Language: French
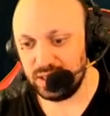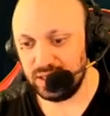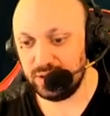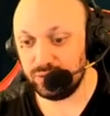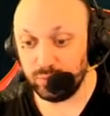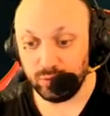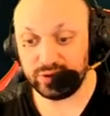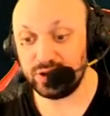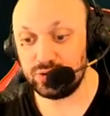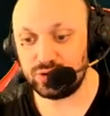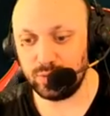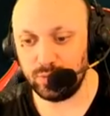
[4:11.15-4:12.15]
et de montrer
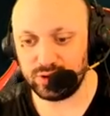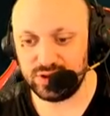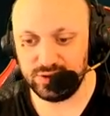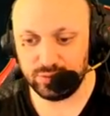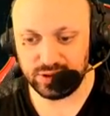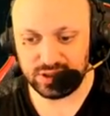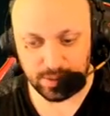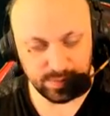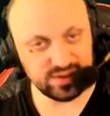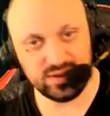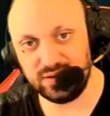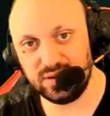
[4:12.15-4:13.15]
justement qu'ils ont des
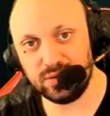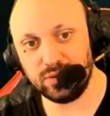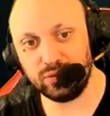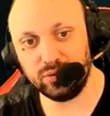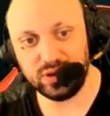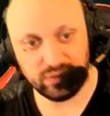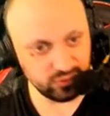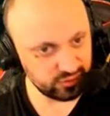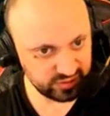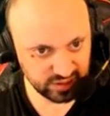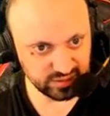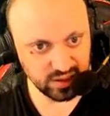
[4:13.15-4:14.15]
capacités euh, de
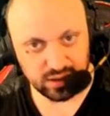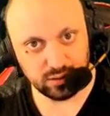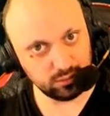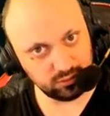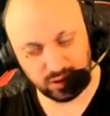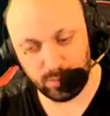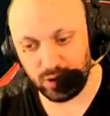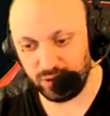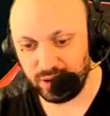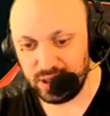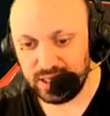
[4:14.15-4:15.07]
défense et d'attaque très bonnes.